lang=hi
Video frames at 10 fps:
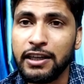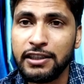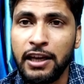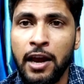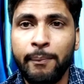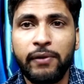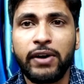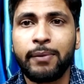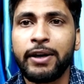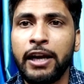किसी
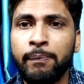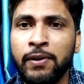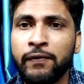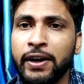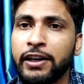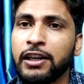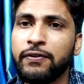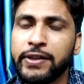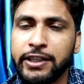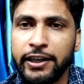एम्पलीफायर में डैम्पिंग फैक्टर
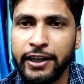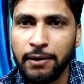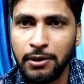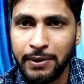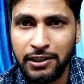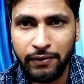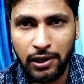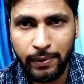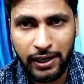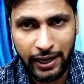की फैसिलिटी आपके पास
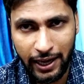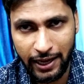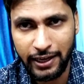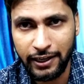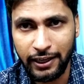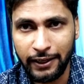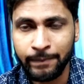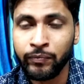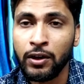अवेलेबल है ही नहीं